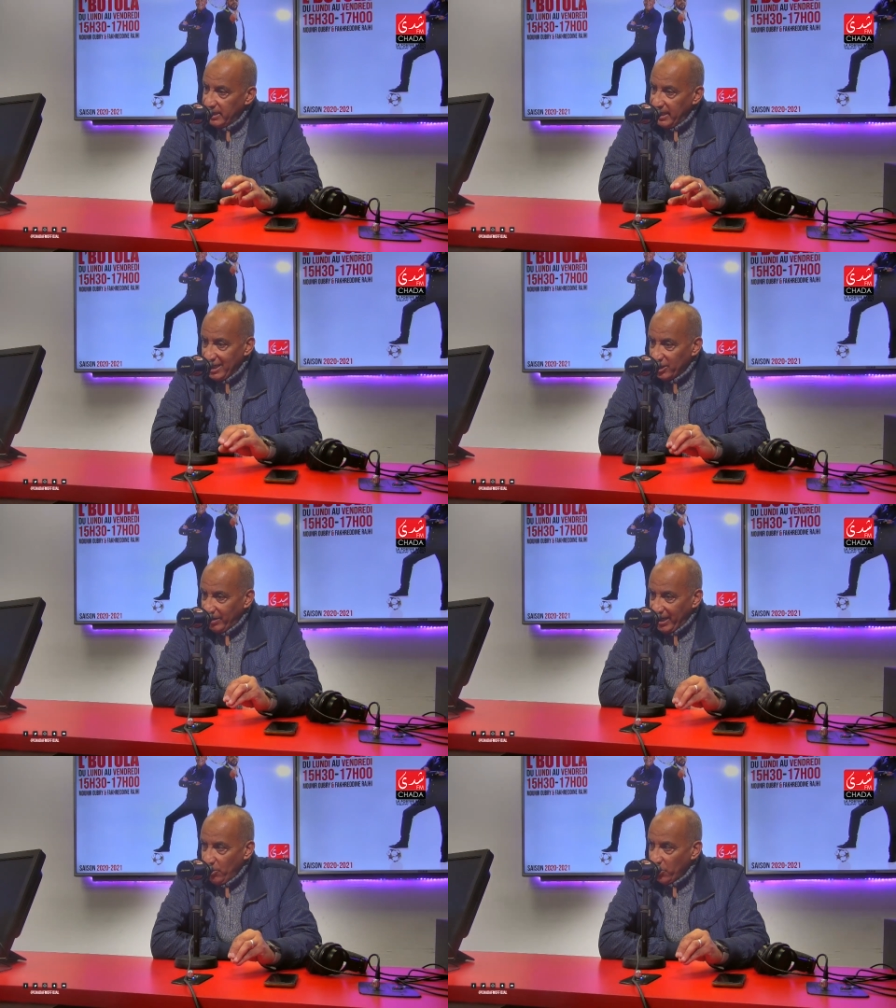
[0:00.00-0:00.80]
كان
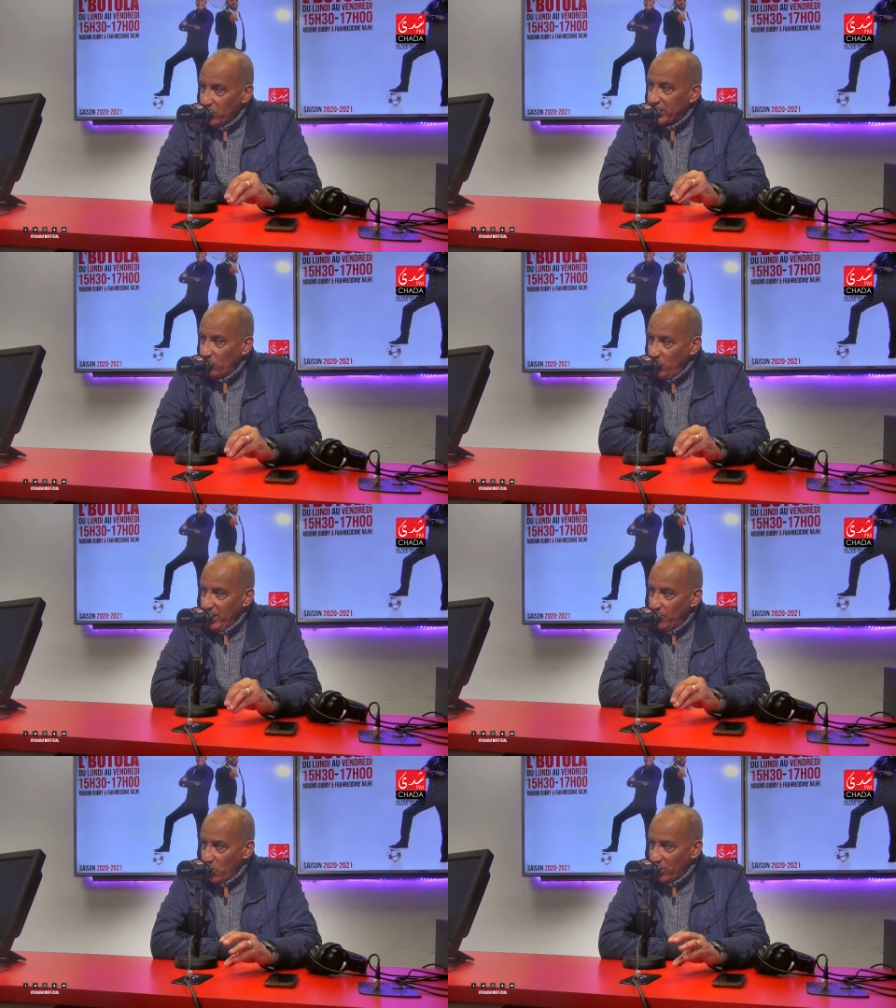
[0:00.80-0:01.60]
عندهم غير مرور كنقولوا
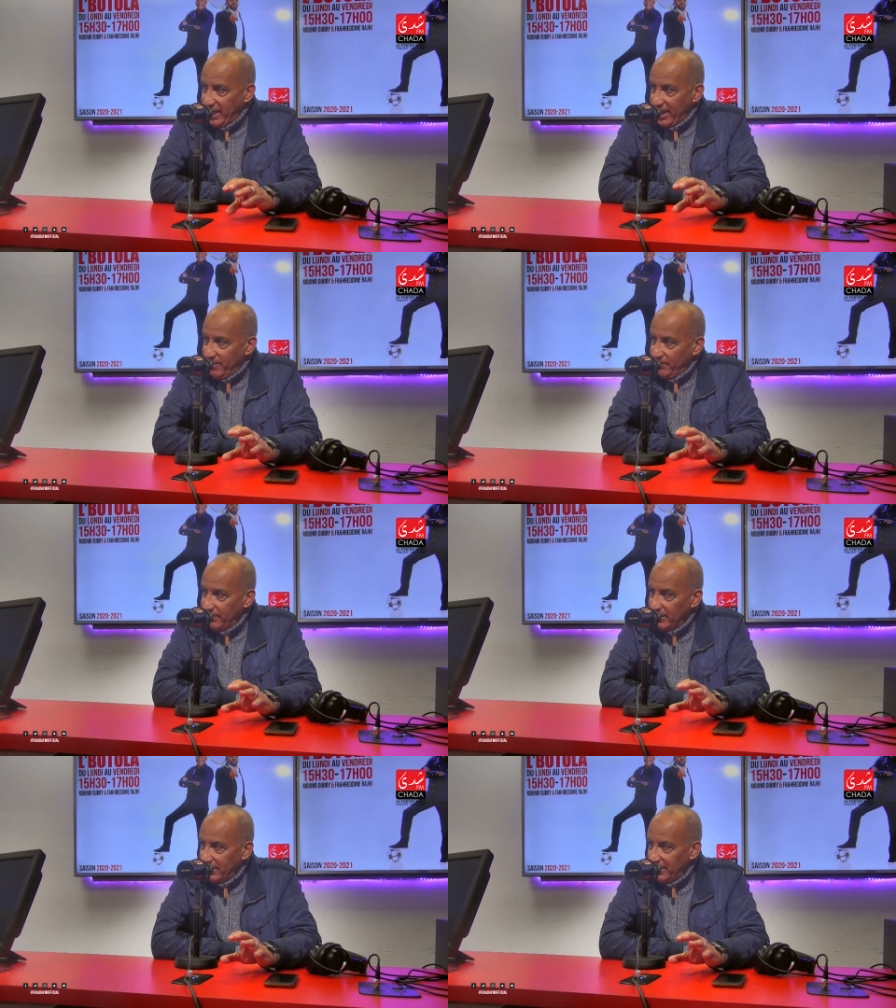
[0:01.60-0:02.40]
حنا مرور الكرام
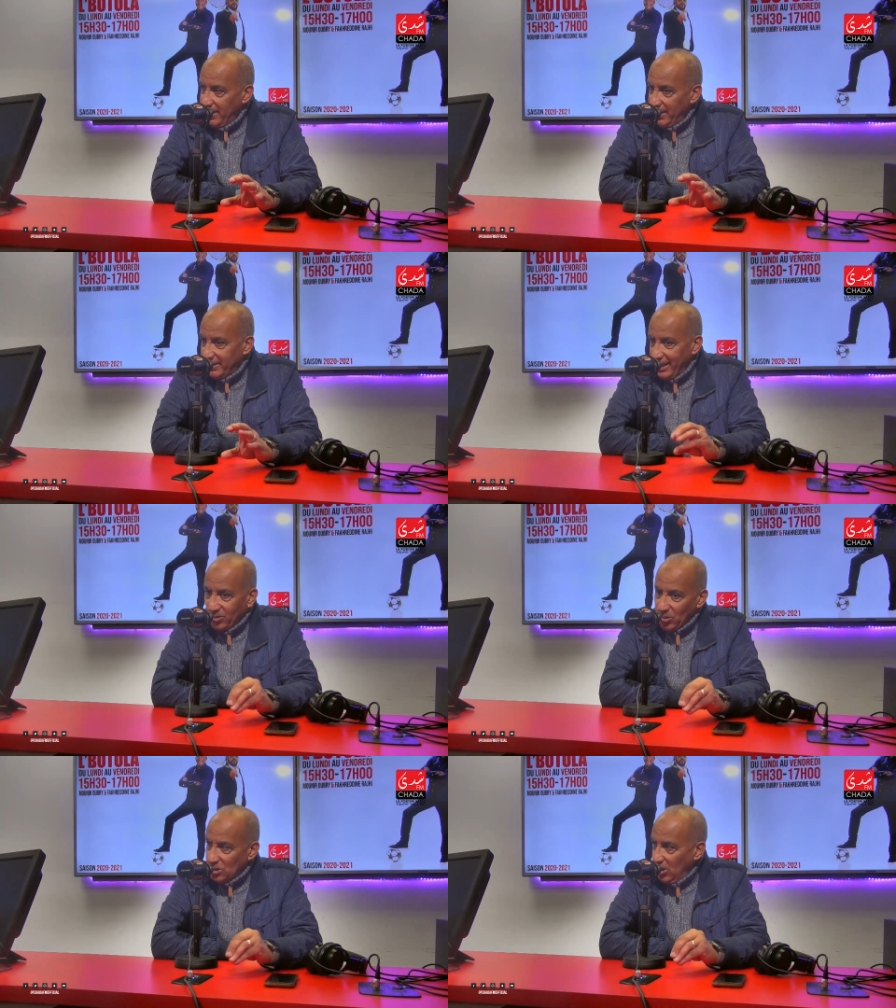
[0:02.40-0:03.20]
مرور الكرام
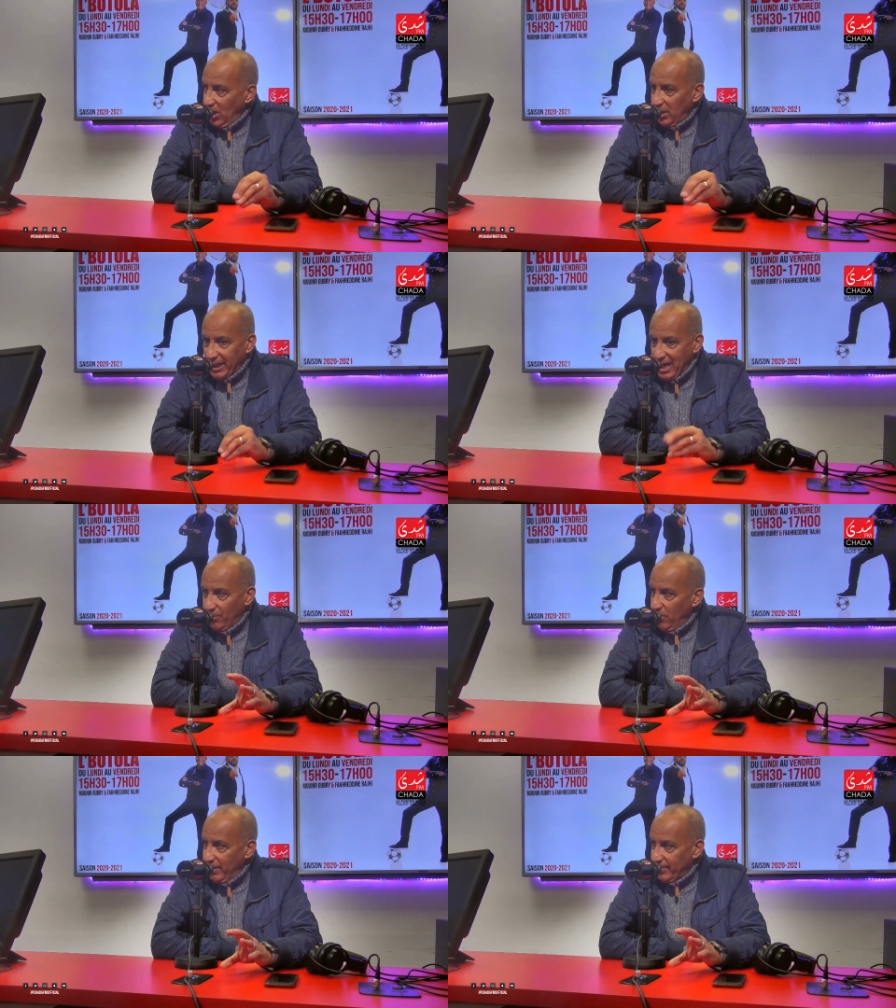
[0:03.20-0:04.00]
تيدوزو
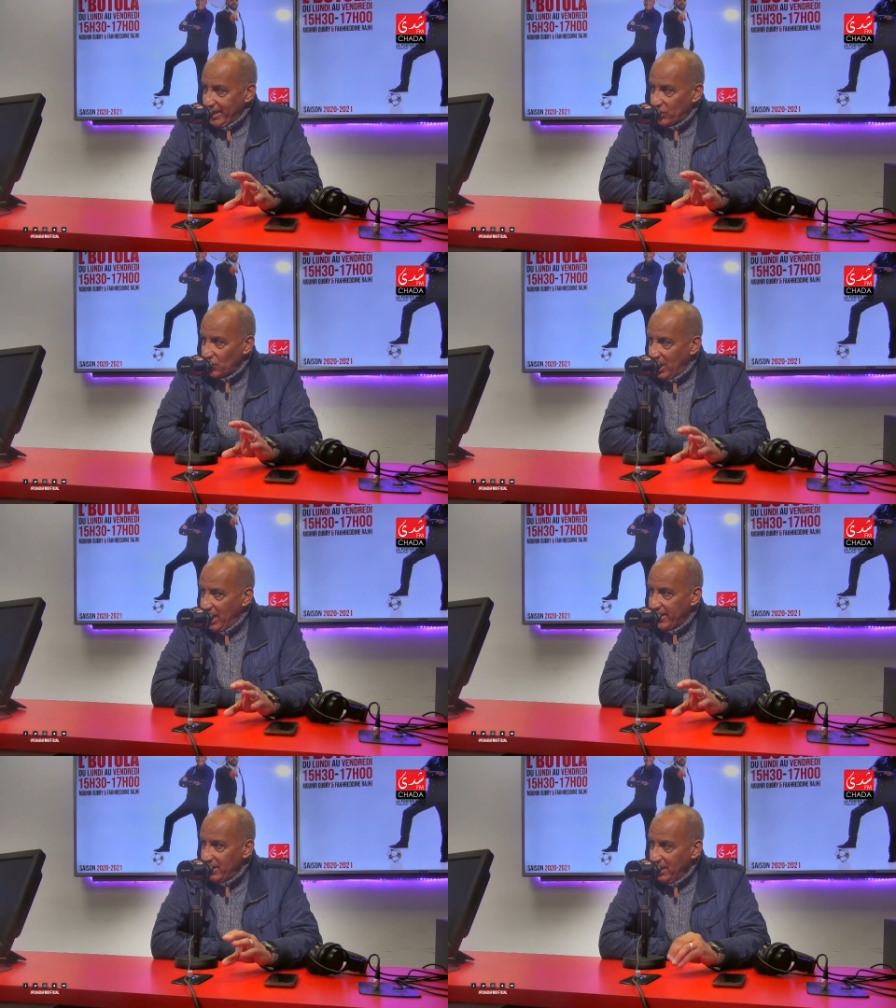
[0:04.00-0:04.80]
كيلعبوا بعض المرات كانوا
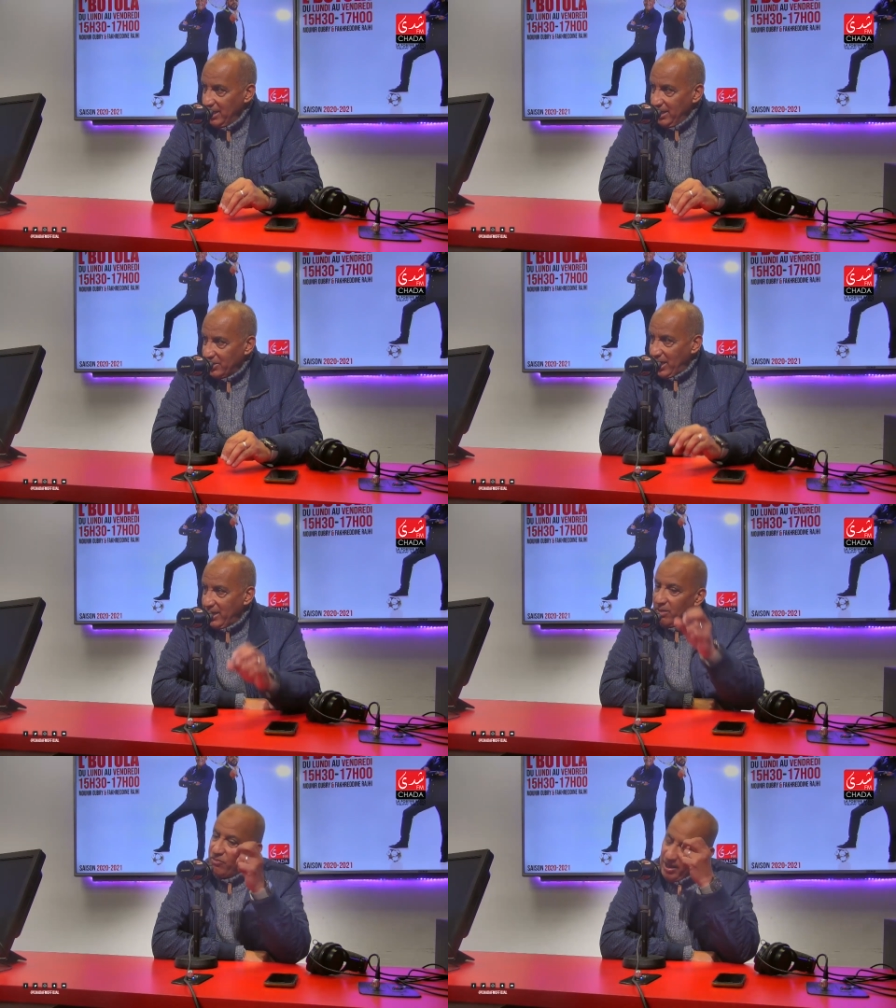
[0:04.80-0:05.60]
متألقين فراقي